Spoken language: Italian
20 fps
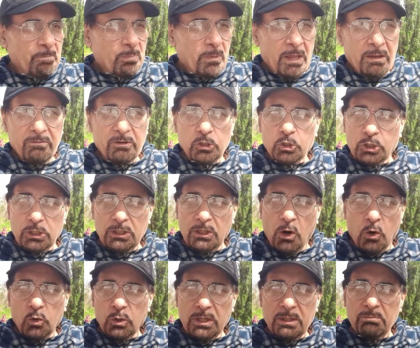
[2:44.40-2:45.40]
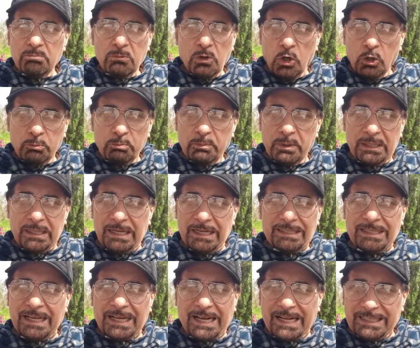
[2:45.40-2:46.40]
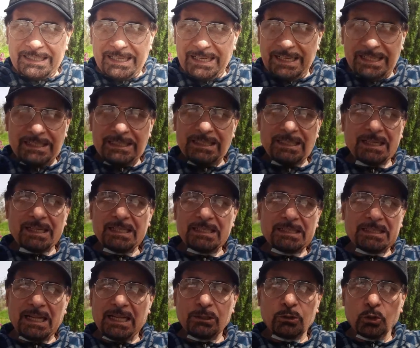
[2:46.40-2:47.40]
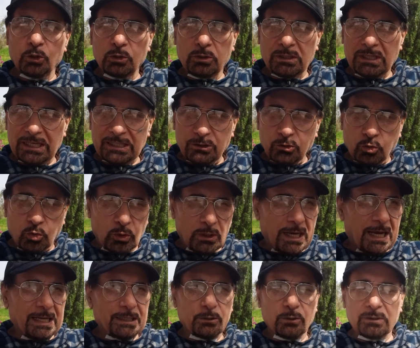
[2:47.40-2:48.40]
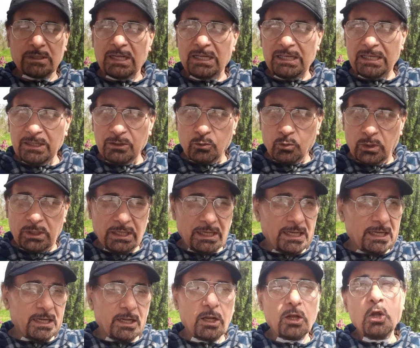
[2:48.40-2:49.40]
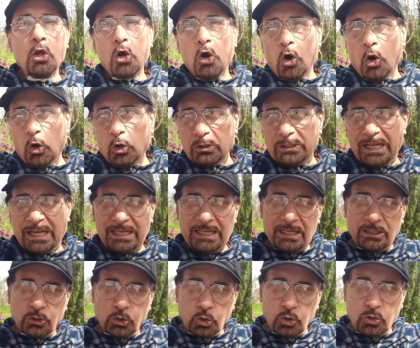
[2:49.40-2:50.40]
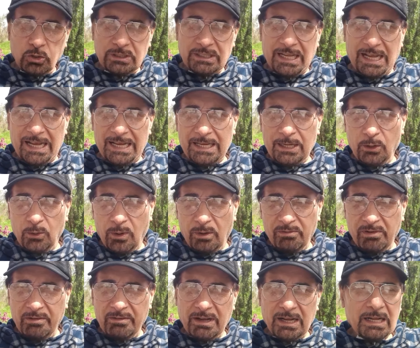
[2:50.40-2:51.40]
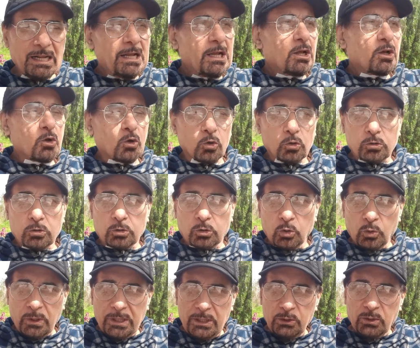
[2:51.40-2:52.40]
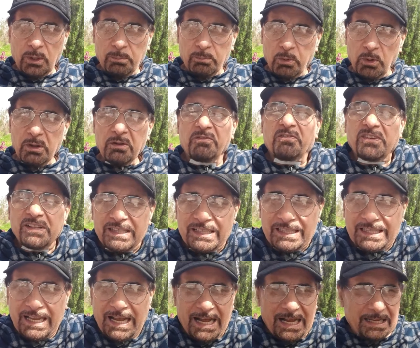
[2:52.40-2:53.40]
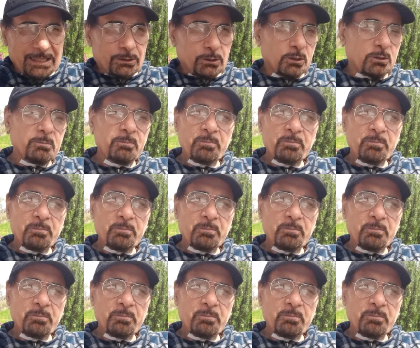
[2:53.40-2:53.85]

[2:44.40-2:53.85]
vicino a un immobile decadente che è stato trascurato dagli inquilini o dalla società che lo aveva costruito e poi fittato,